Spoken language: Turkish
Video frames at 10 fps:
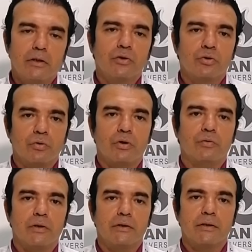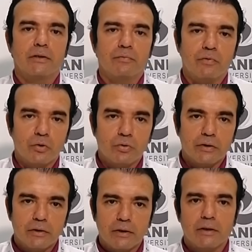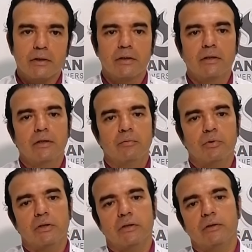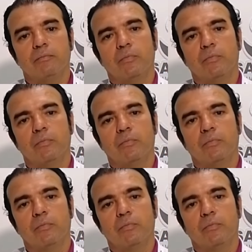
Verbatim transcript: Çukurova Üniversitesi Tıp Fakültesi'nde bitirdim.